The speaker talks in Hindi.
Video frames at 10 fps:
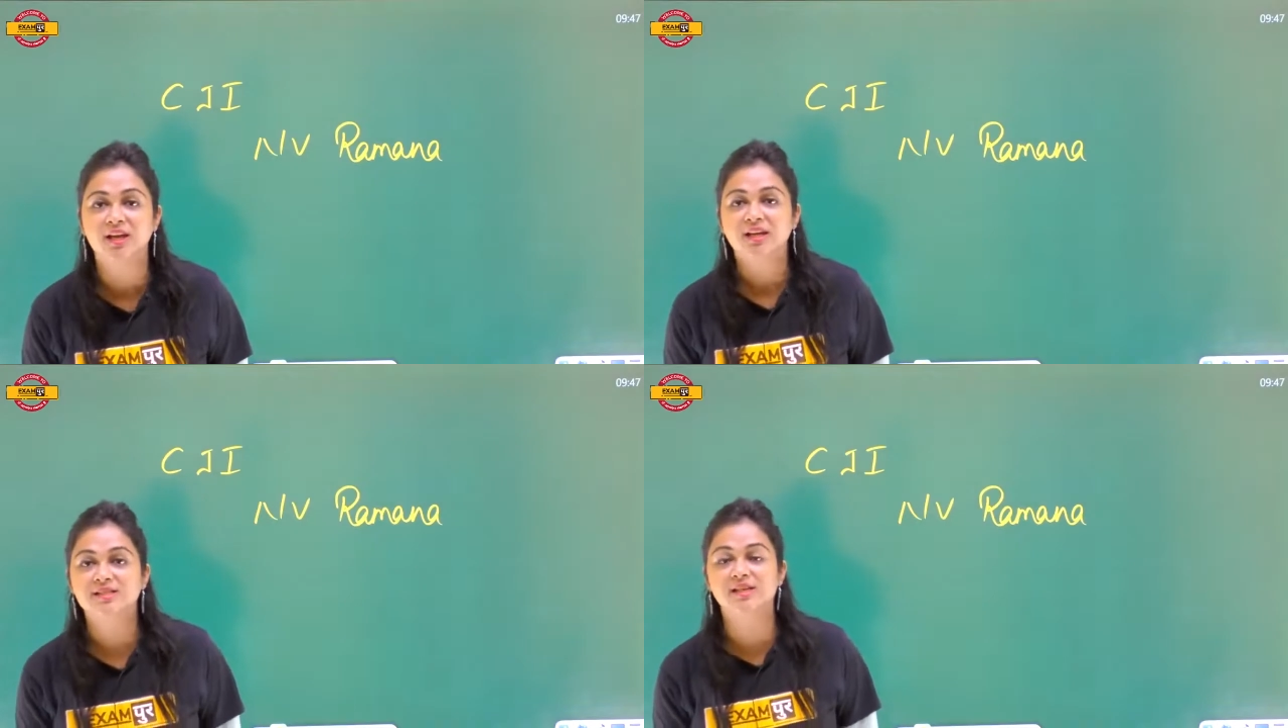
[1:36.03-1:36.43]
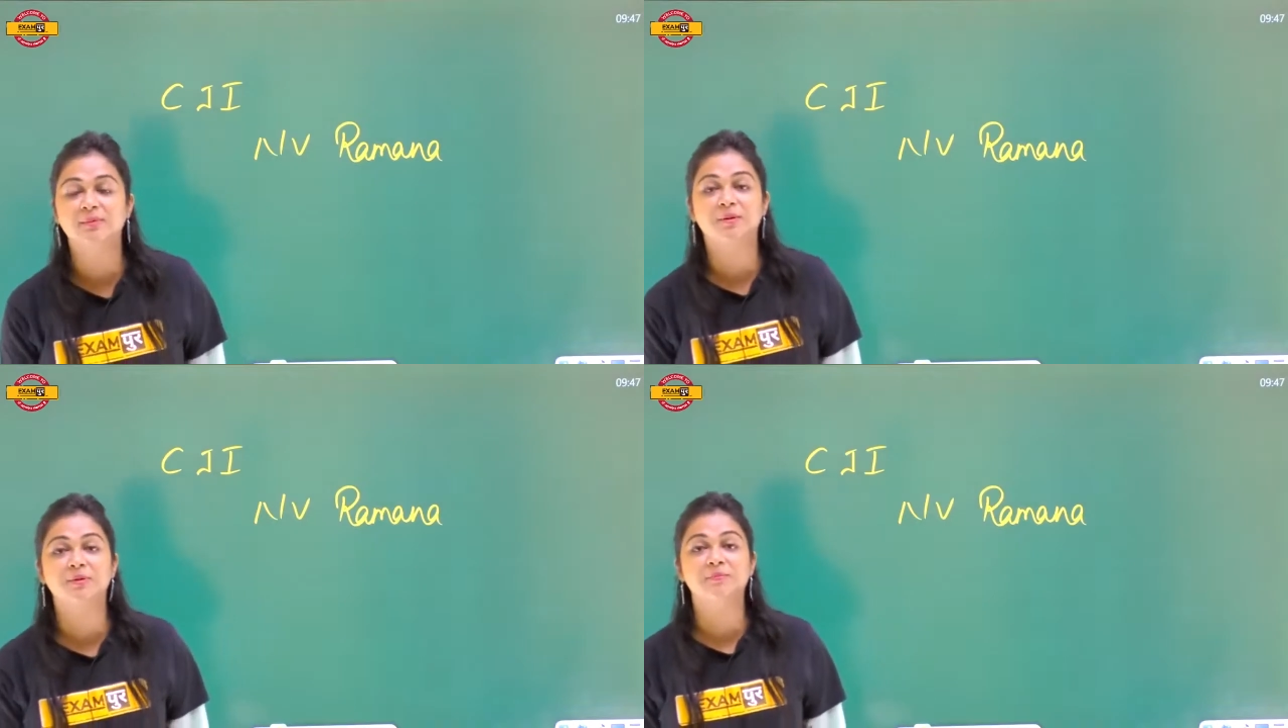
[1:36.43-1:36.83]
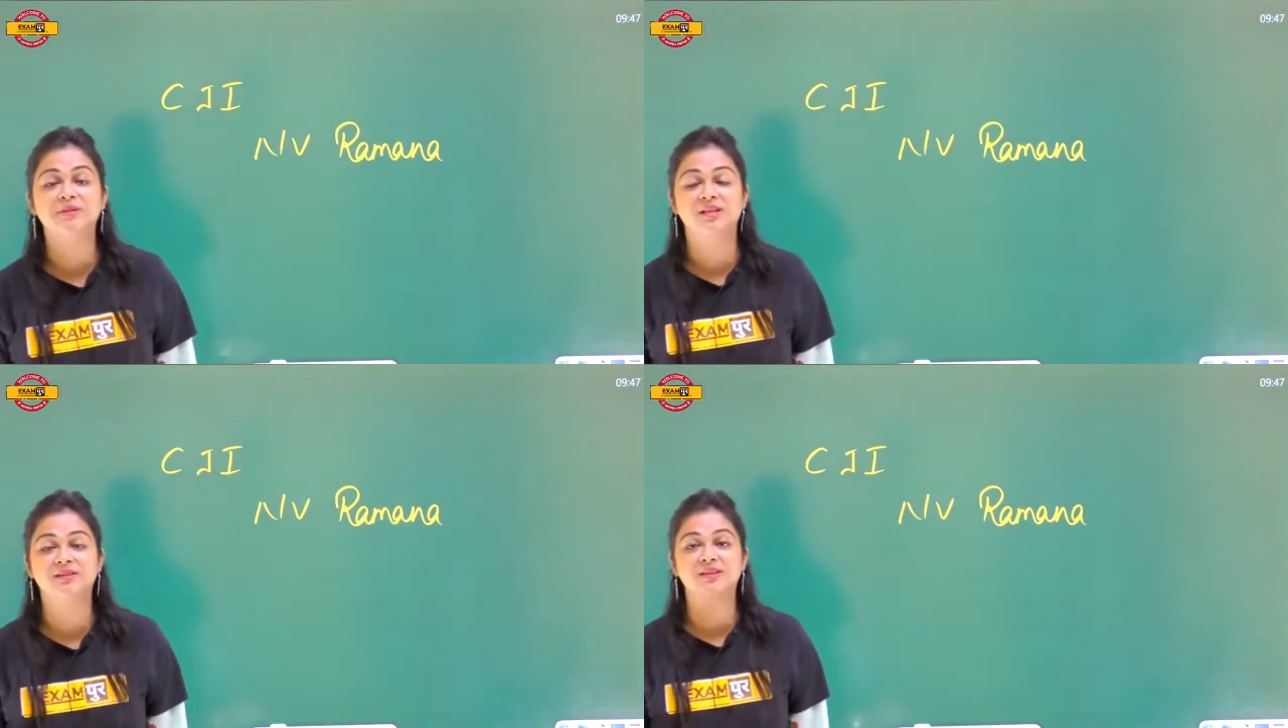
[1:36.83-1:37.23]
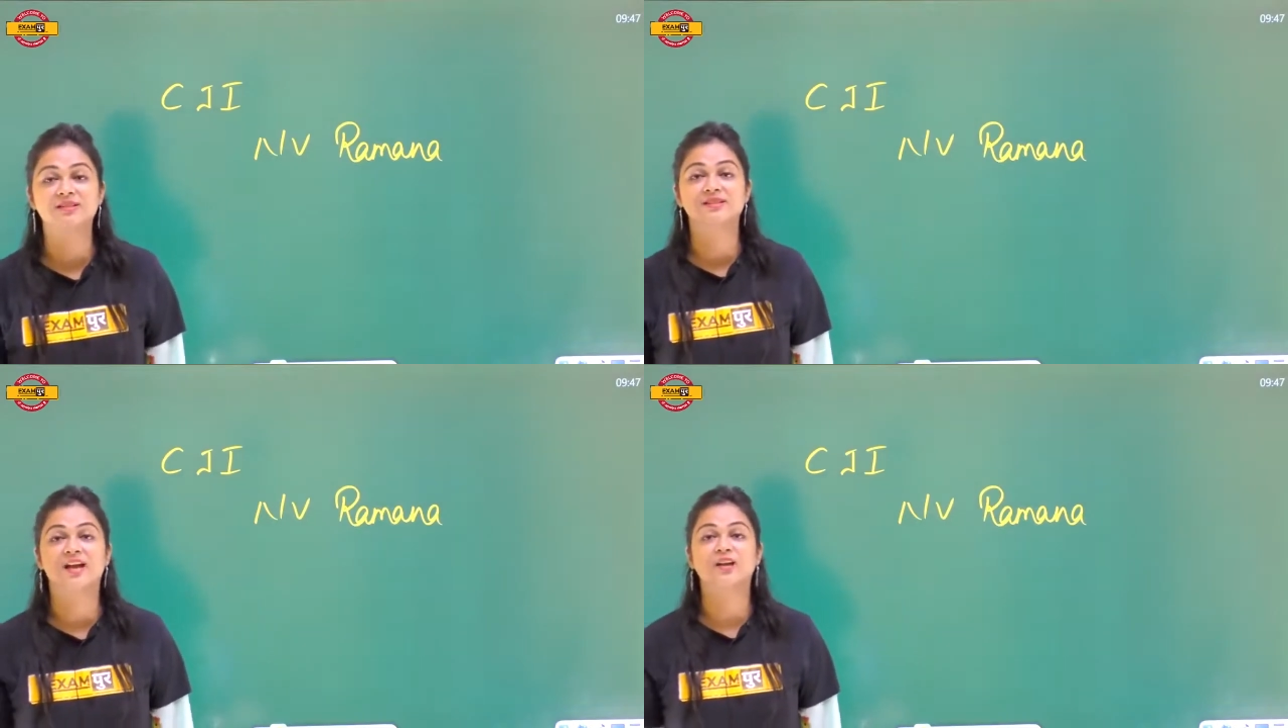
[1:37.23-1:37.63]
है जब हमें
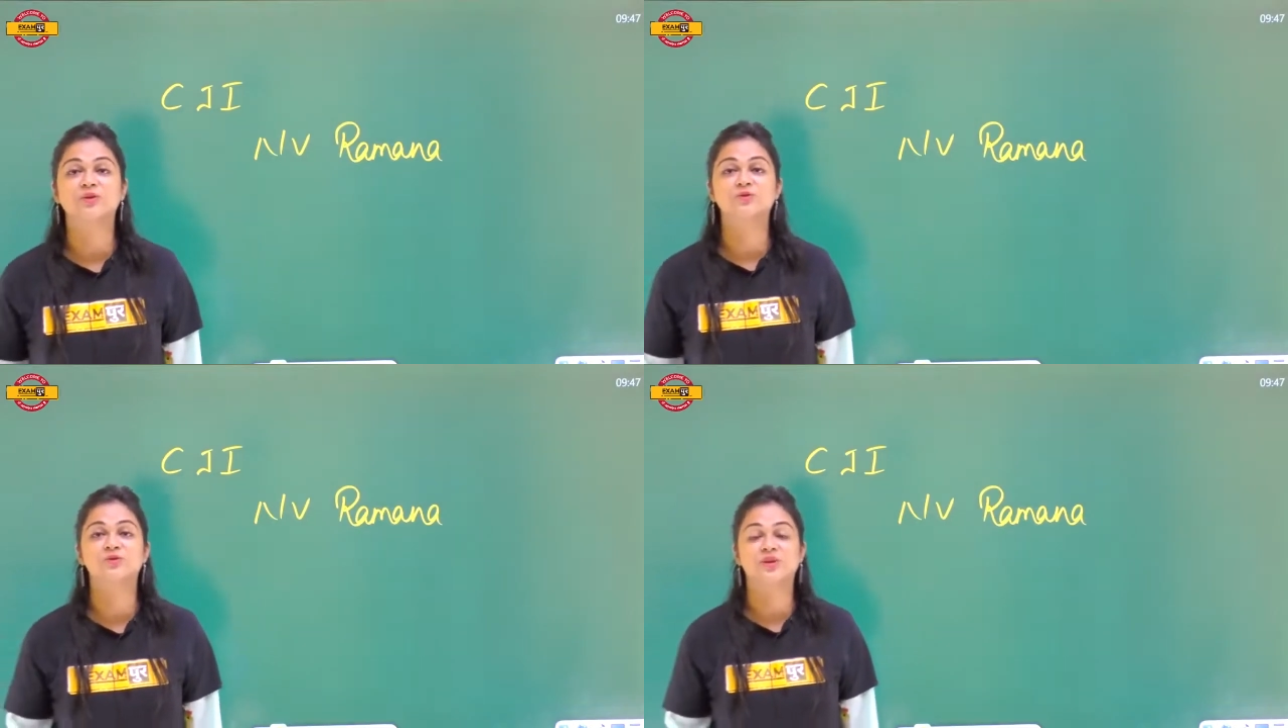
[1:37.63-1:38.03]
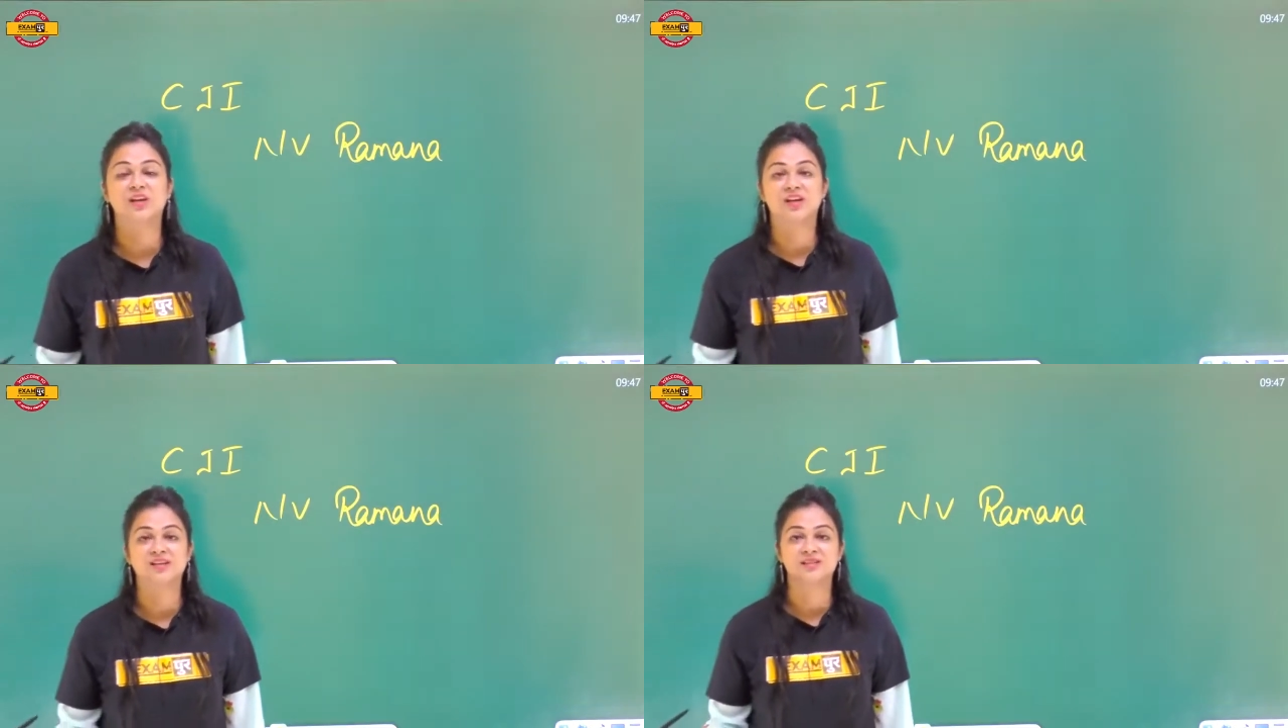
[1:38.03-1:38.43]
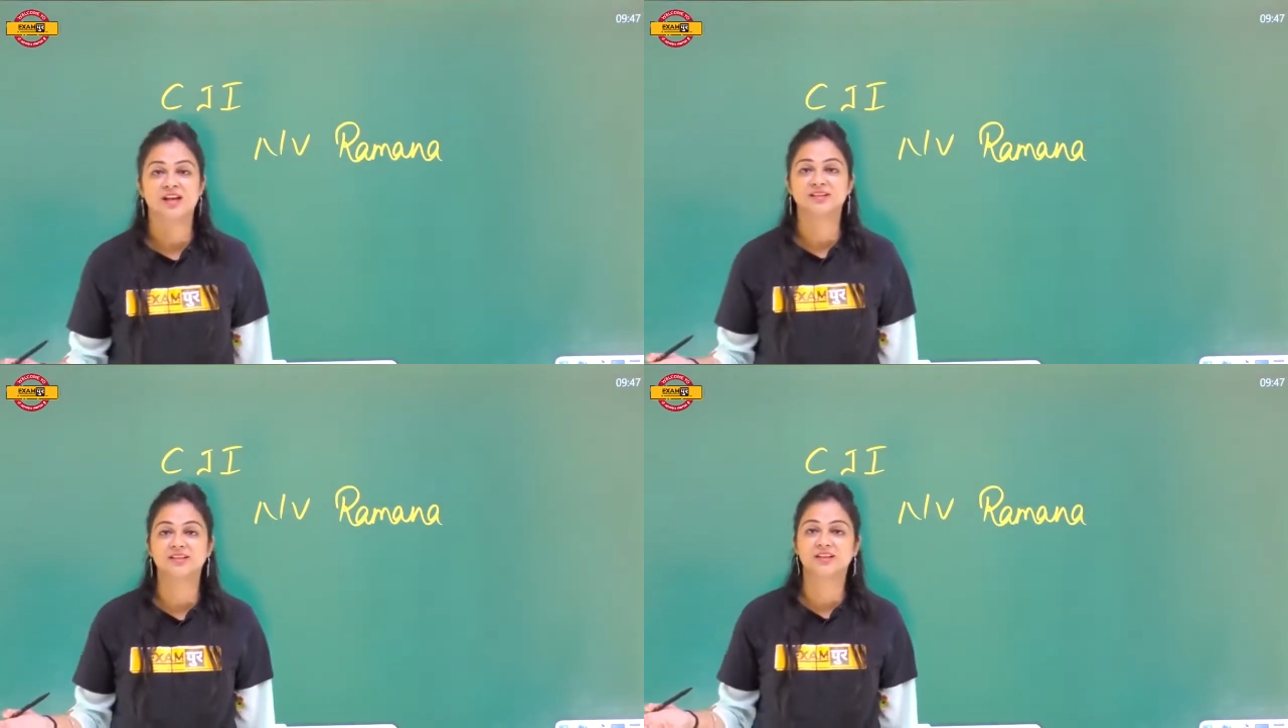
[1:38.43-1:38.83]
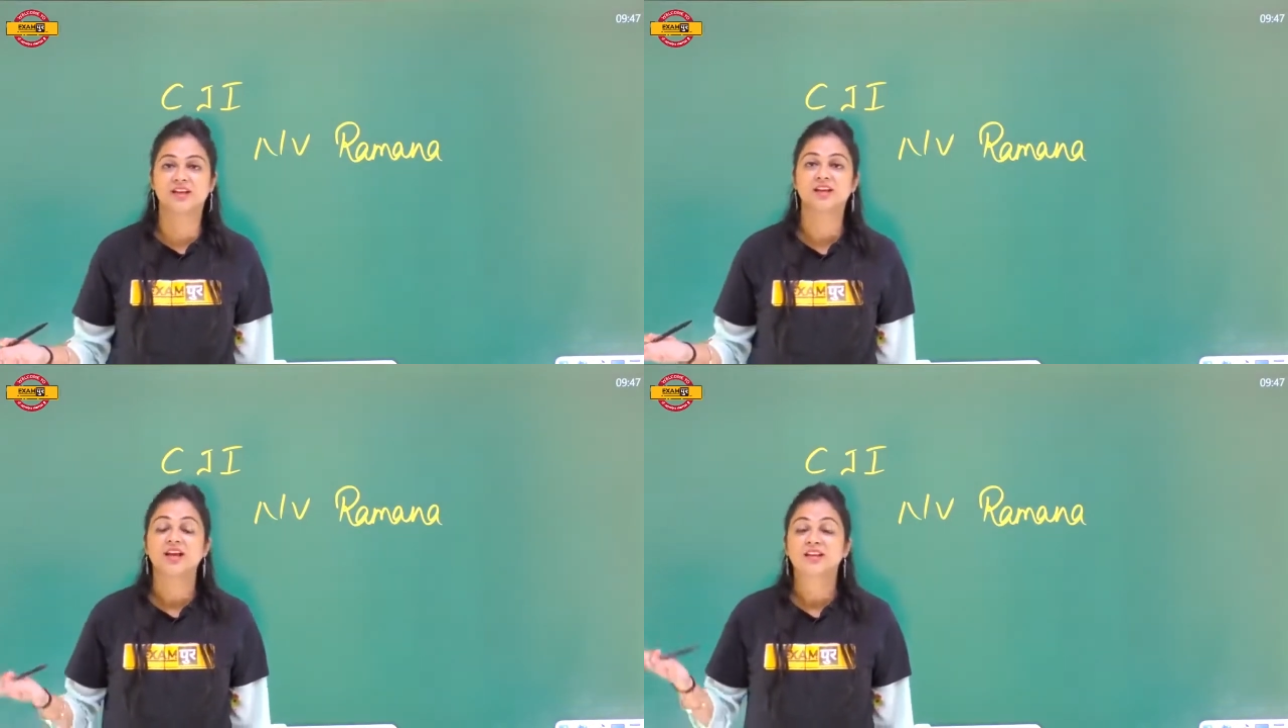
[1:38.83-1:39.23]
पिछहत्तर साल हो चुके हैं आजादी
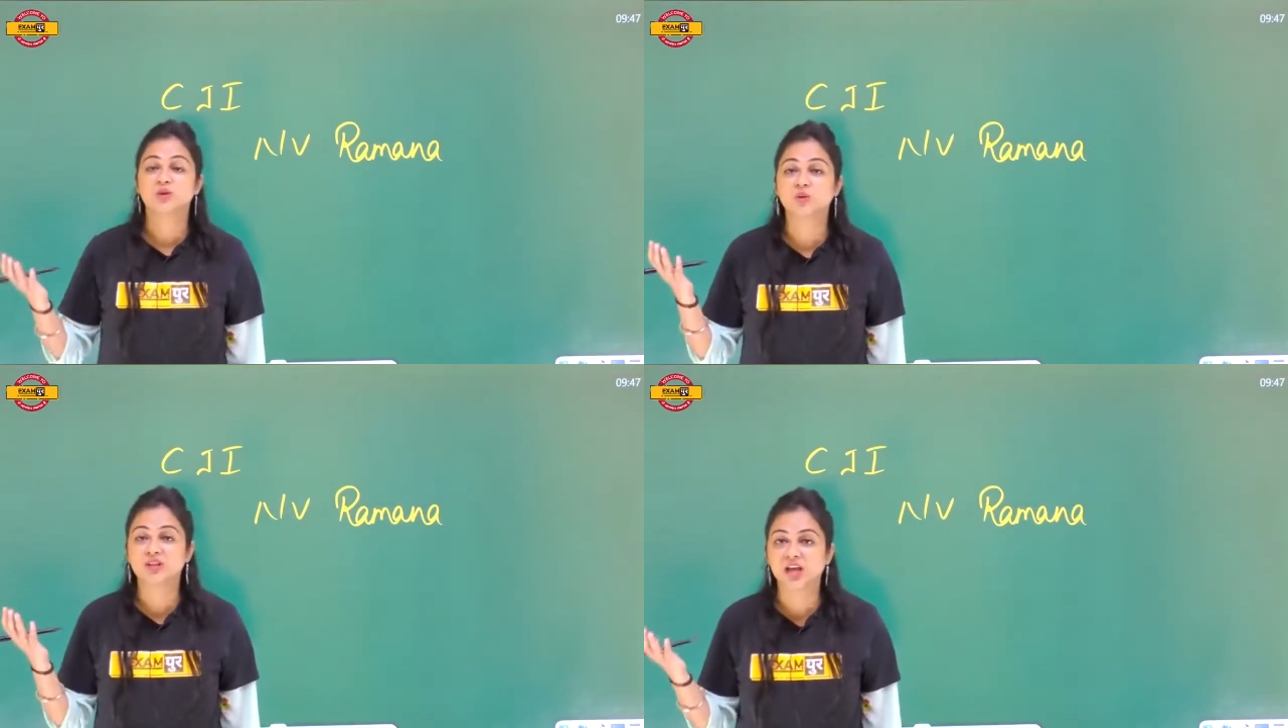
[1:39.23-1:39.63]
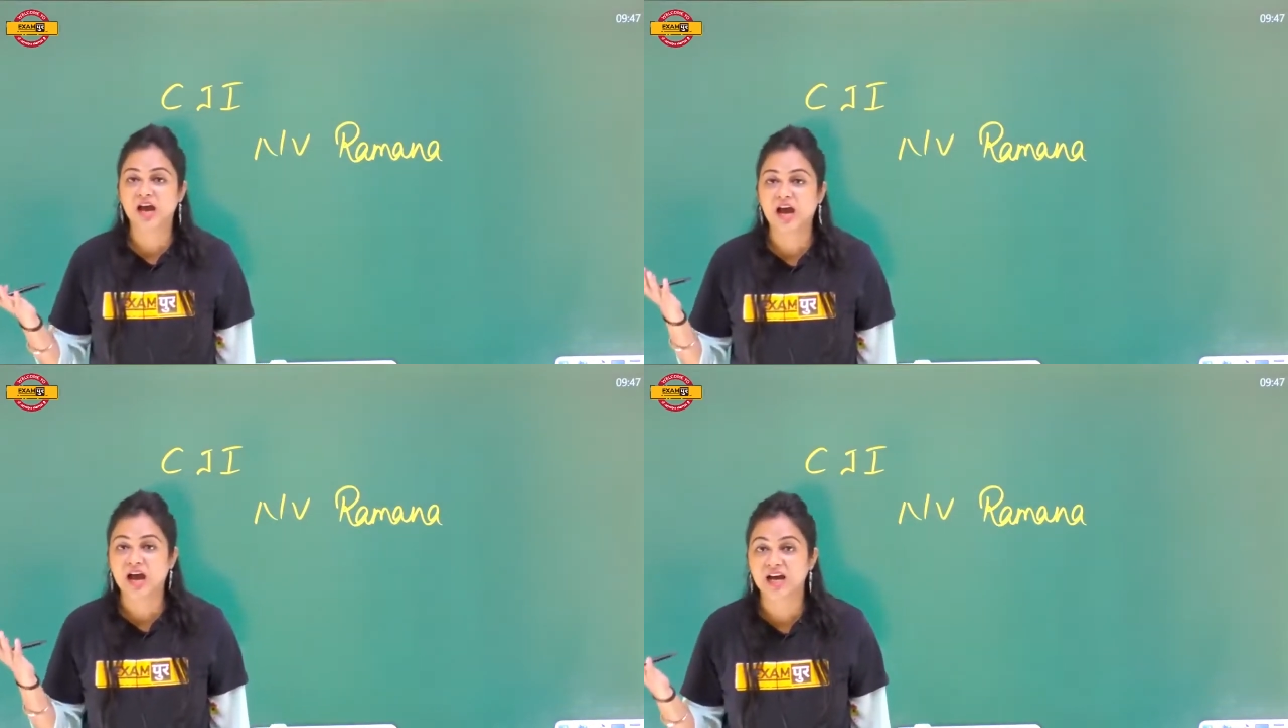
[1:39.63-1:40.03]
के तो क्या